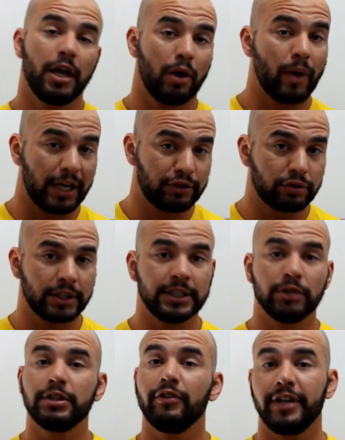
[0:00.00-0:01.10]
Eu acho que
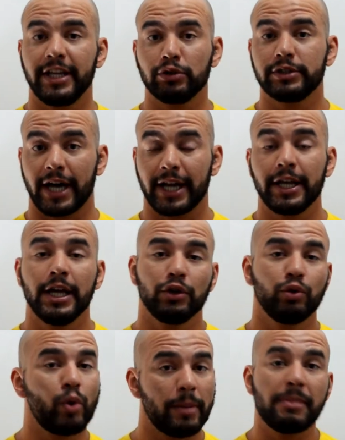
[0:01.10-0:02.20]
não deveria lutar
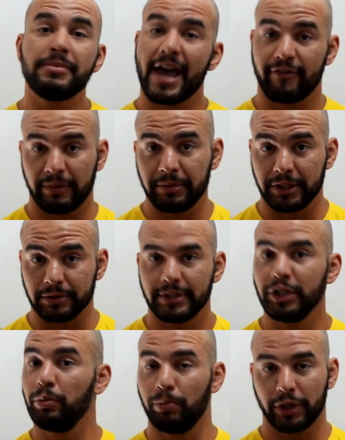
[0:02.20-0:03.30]
no MMA feminino.
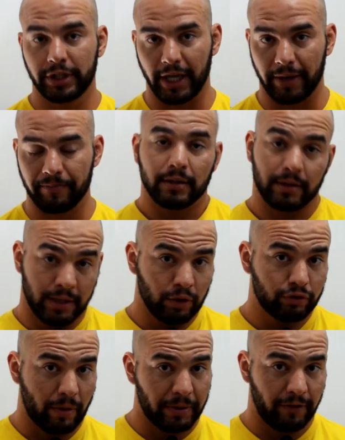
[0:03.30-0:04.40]
E o porquê? não
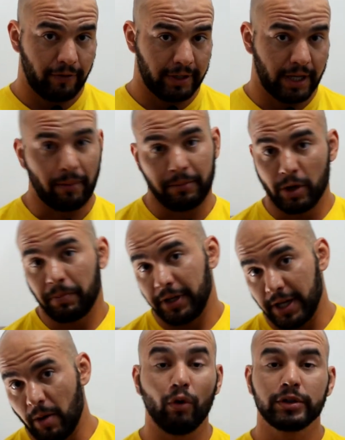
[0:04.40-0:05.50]
só para defender a minha
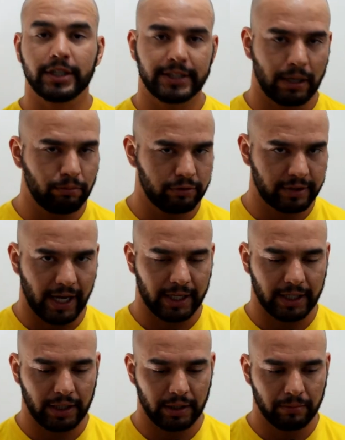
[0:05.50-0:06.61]
opinião, vou tentar buscar
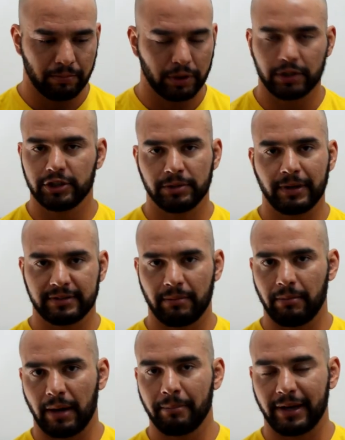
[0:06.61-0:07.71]
aqui um pouquinho de
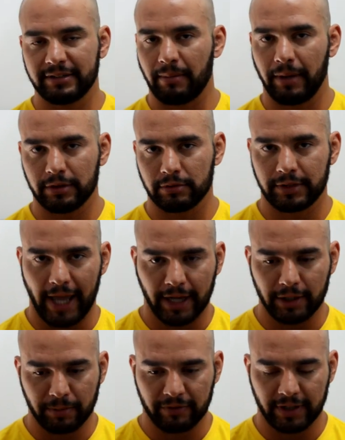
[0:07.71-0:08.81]
embasamento
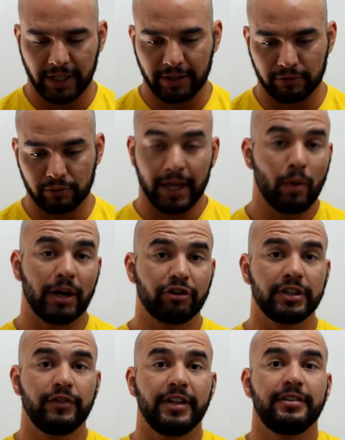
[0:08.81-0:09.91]
técnico para falar isso. Eu acho que
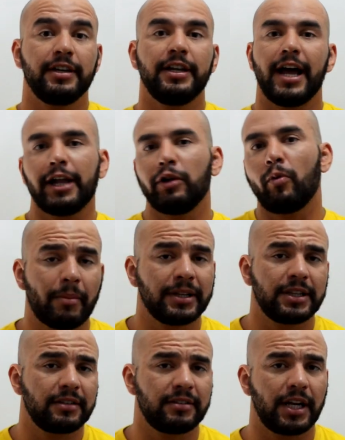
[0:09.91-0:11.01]
deveria ser criado uma
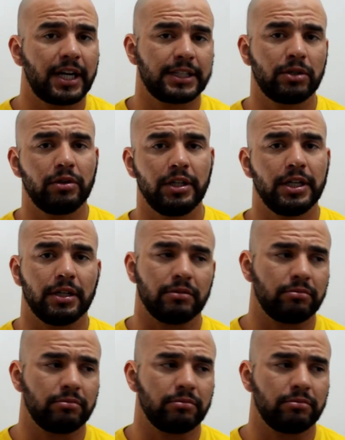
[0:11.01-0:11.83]
terceira categoria,